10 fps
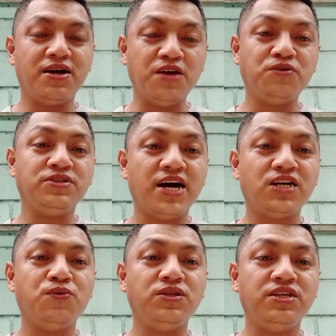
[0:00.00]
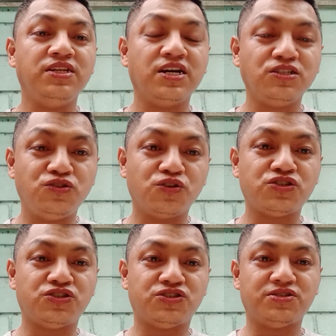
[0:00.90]
Ngayon gagawin din ng
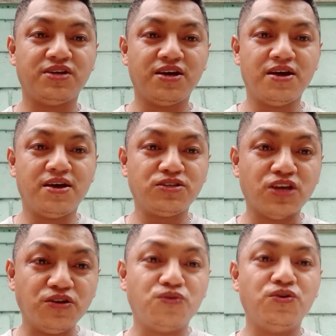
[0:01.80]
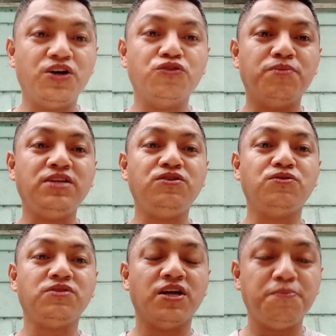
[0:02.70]
Diyos sa iyo kung ano man
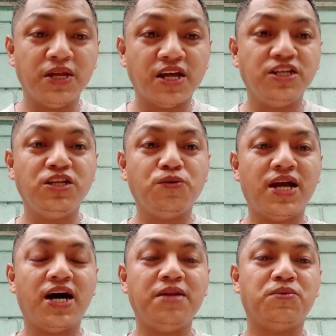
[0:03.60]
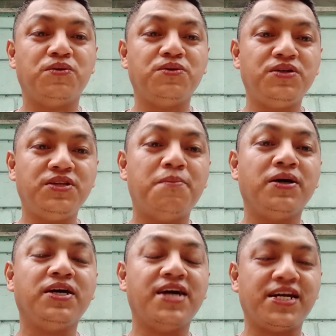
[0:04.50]
yung pinaniniwalaan mo na
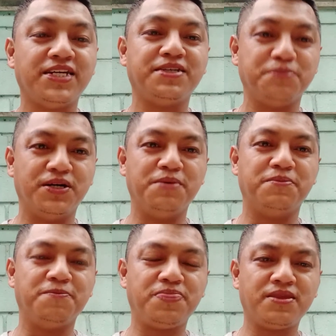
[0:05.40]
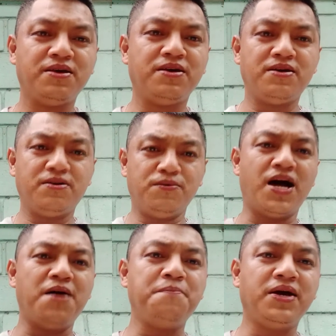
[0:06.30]
mangyayari sa buhay mo.
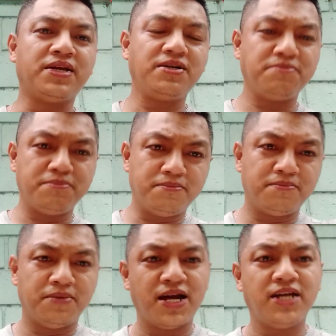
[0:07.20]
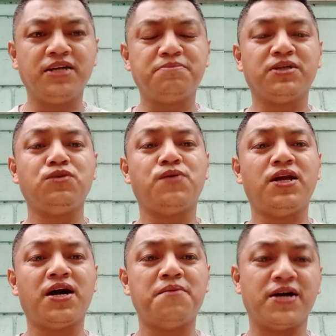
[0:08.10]
Wala kang pera, manalig at
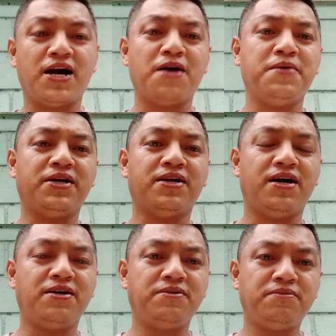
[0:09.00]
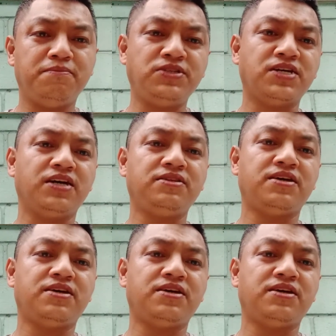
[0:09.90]
magtiwala kang magkakapera ka. May sakit